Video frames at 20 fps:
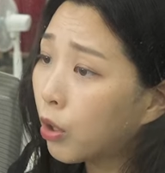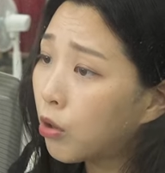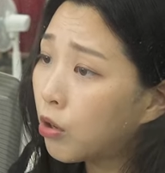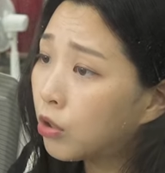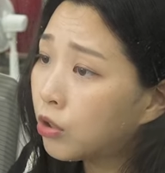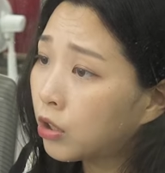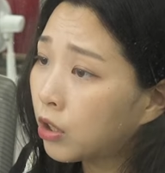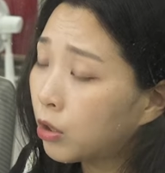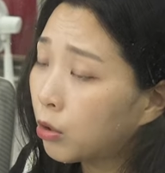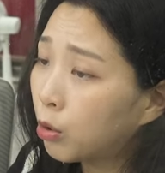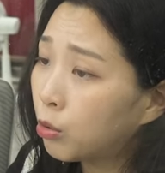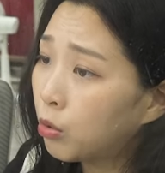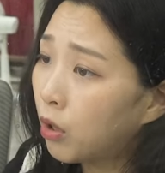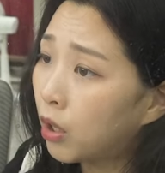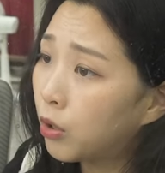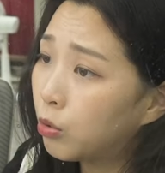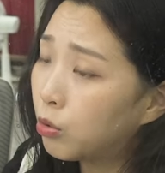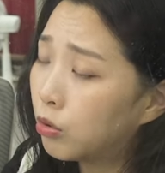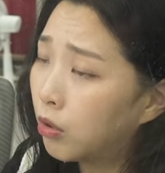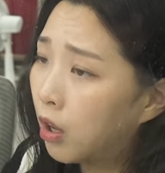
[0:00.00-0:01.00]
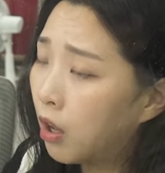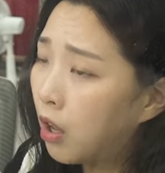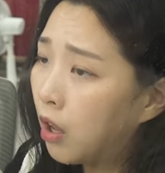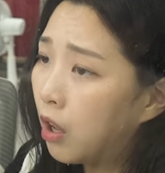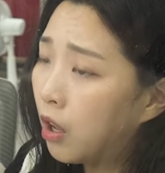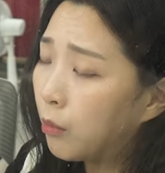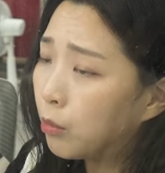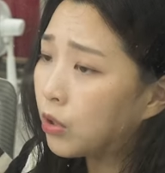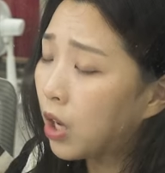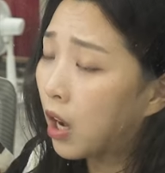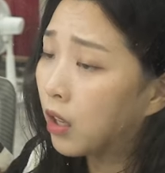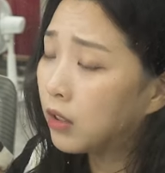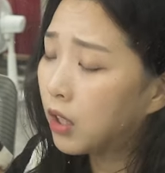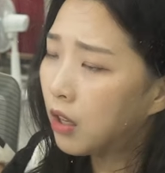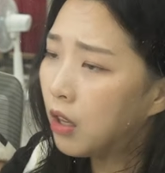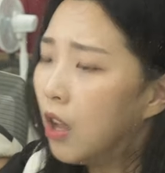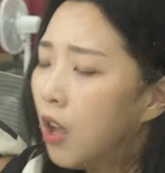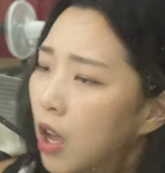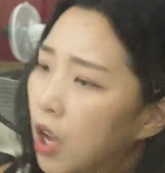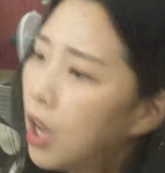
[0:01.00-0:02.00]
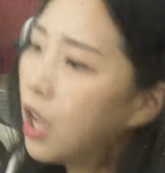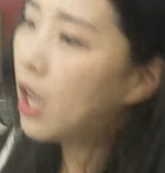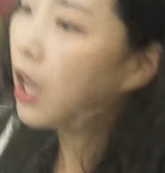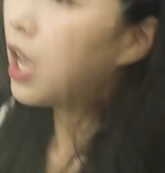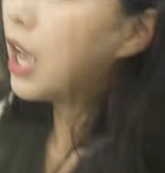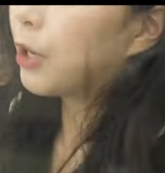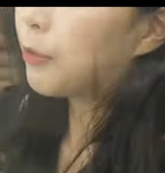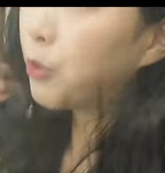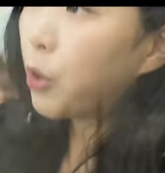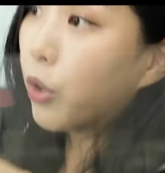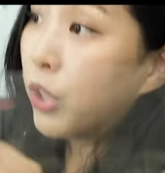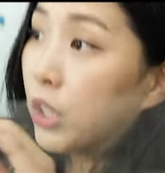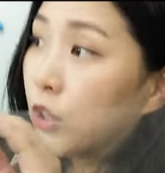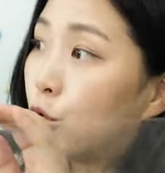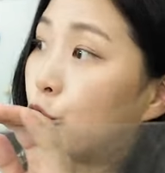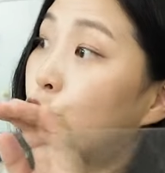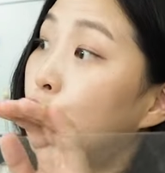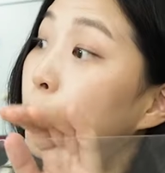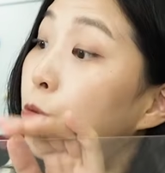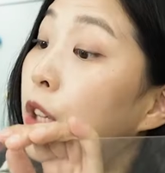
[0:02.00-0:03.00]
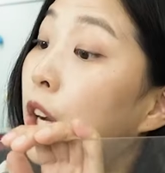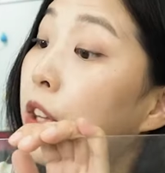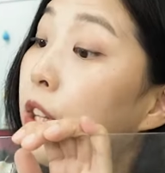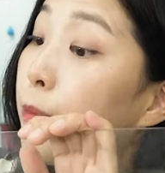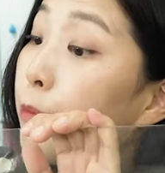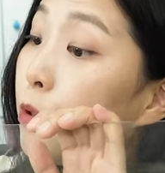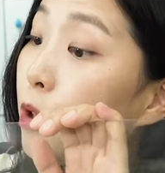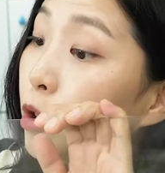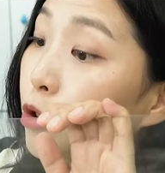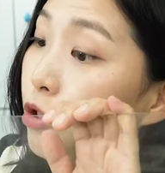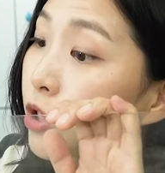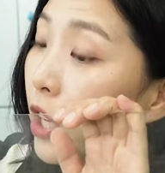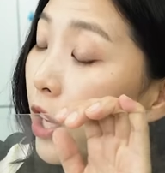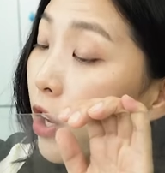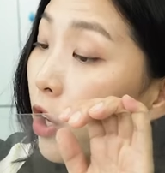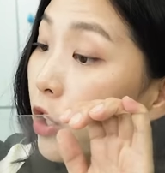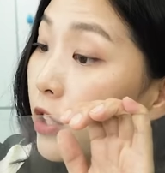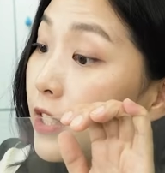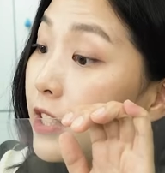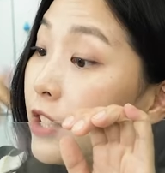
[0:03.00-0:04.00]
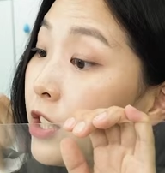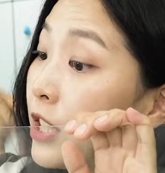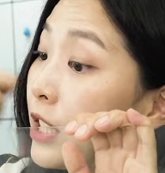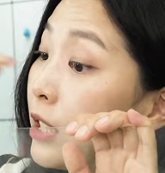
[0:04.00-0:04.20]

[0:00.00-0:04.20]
훈련시키는 것도 아니고 장난... 아, 그럼 여기 주무관님 불러주세요. 그래서